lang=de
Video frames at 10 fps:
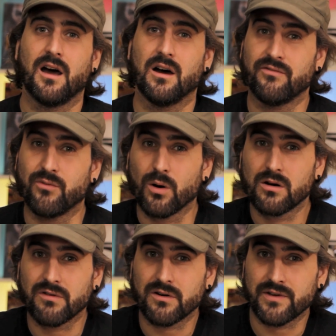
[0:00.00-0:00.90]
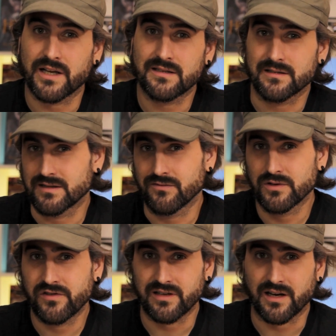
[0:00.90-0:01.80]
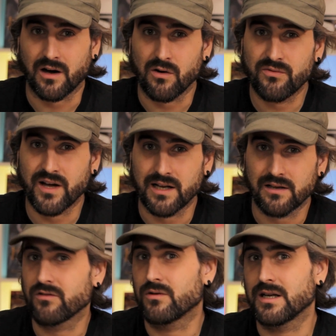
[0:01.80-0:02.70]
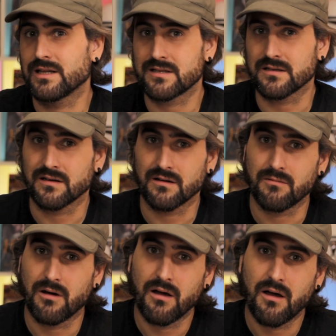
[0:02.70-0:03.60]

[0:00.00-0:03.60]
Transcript: äh, vorgeworfen hat, sie würden sich daran aufgeilen, so als äh,